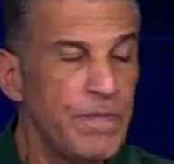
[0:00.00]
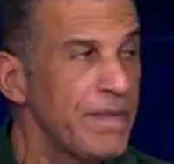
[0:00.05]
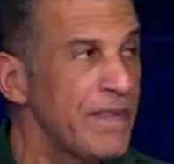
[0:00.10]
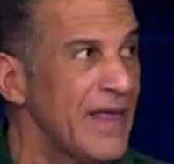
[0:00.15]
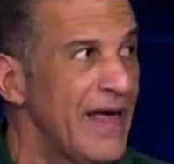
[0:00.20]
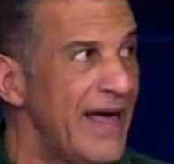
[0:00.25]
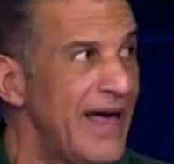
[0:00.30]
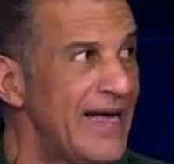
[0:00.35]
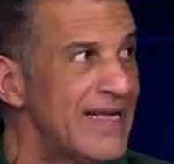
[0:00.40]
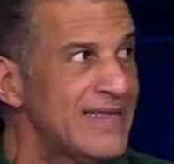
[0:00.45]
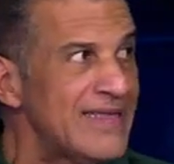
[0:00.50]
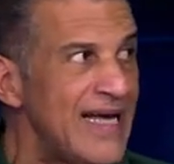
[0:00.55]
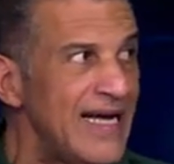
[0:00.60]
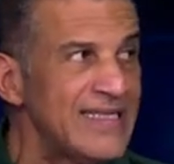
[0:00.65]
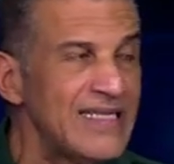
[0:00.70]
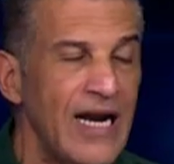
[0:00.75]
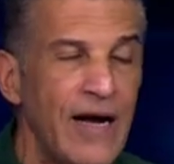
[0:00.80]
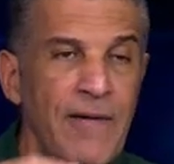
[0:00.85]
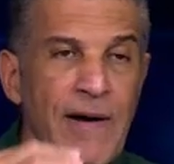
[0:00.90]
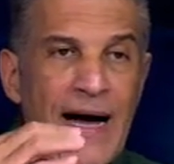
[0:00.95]
está
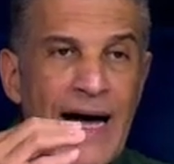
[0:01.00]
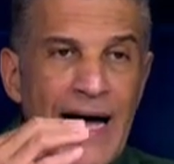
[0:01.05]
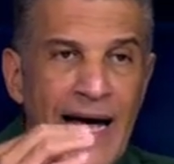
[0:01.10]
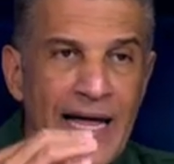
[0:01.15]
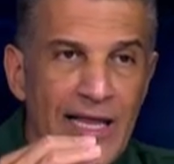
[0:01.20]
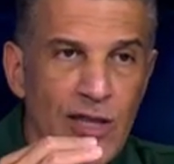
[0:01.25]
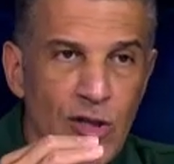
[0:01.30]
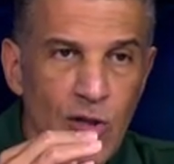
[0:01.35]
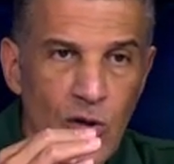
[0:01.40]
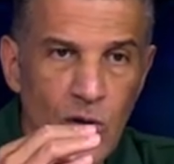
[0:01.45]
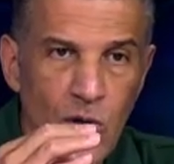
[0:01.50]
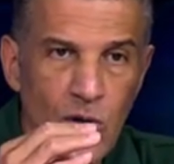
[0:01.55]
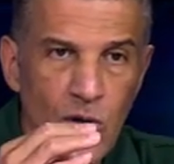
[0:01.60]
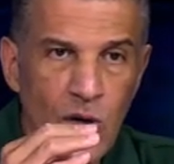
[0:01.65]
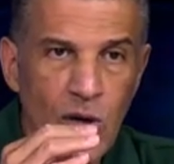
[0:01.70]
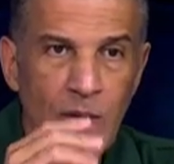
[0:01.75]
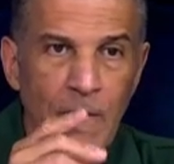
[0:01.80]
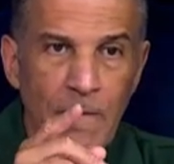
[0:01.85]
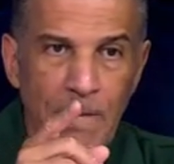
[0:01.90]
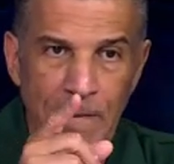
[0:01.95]
trabajando
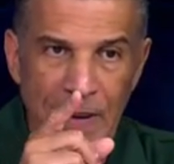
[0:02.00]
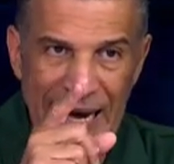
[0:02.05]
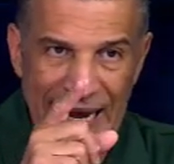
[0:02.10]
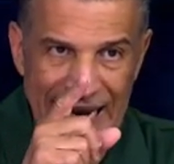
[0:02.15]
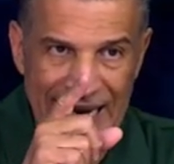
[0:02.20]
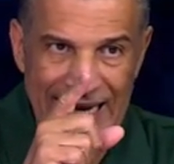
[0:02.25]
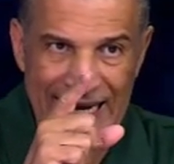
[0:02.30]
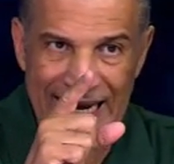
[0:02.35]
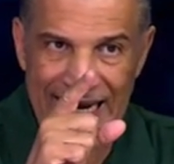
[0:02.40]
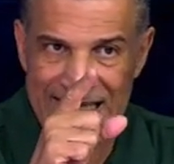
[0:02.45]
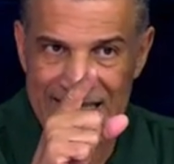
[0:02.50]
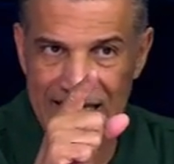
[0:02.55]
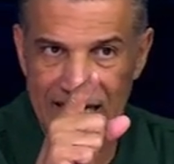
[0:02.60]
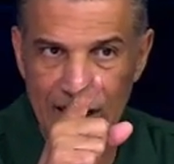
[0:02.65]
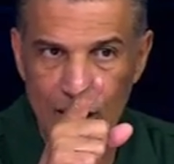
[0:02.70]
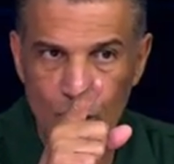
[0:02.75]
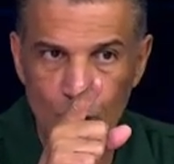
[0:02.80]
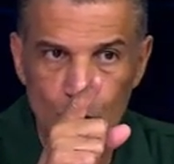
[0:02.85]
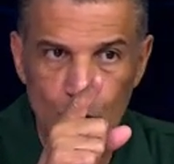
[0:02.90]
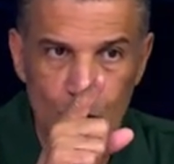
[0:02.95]
para que las
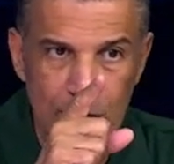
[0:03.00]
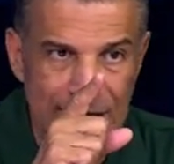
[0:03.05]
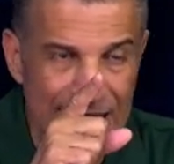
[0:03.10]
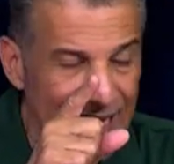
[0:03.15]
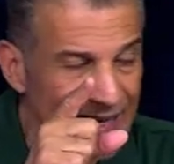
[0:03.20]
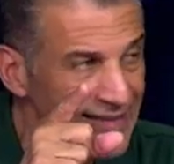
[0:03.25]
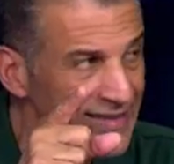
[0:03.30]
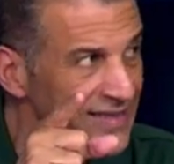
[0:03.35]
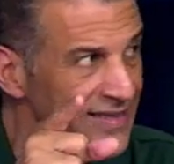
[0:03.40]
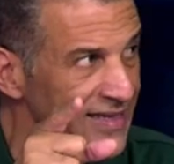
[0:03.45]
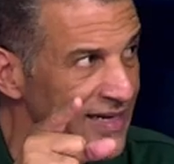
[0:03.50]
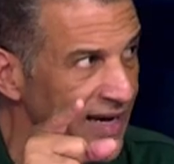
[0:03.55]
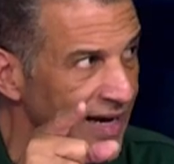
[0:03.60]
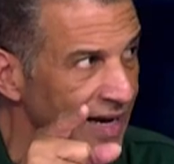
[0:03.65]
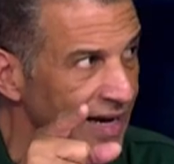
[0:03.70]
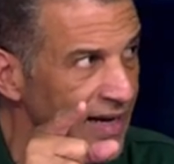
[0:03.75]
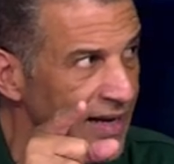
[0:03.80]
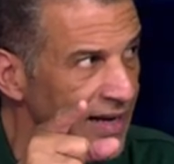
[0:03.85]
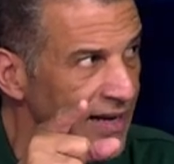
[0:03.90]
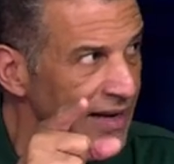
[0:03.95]
circunstancias
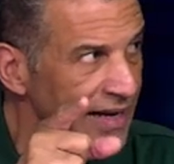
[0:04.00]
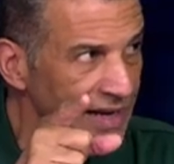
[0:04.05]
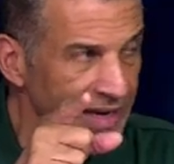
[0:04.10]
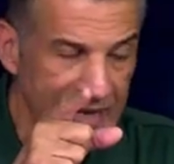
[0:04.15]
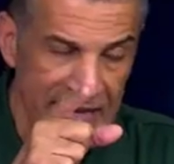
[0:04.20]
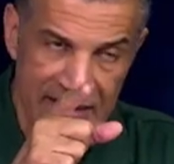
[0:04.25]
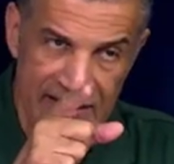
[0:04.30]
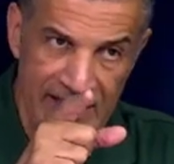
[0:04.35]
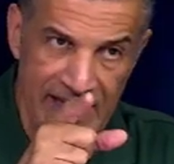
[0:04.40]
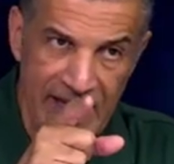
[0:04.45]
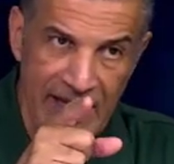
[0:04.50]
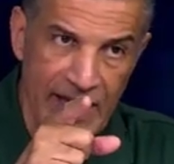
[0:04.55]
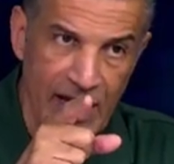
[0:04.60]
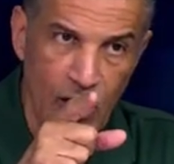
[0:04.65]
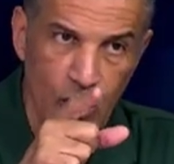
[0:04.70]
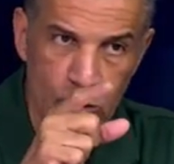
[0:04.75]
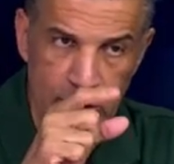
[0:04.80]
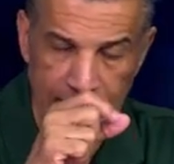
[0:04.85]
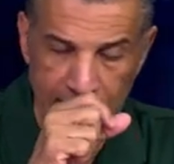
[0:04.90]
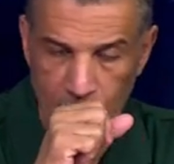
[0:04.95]
indiquen
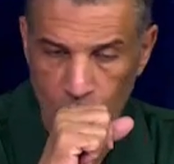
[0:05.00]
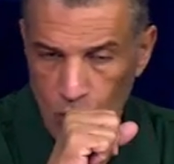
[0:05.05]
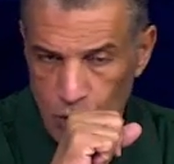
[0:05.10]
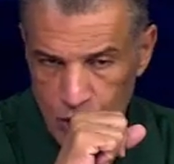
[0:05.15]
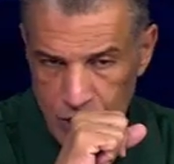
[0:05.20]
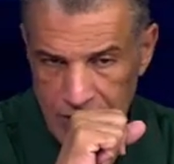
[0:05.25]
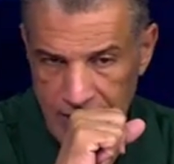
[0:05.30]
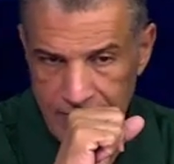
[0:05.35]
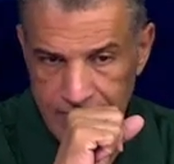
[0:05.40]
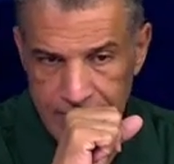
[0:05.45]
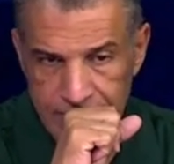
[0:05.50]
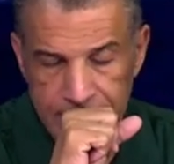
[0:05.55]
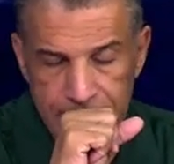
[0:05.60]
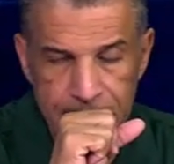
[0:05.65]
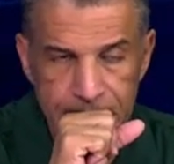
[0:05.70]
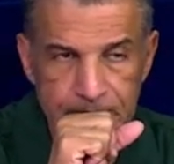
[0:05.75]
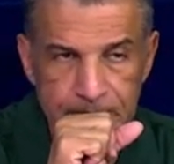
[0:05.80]
otra cosa. Bueno, pero es un derecho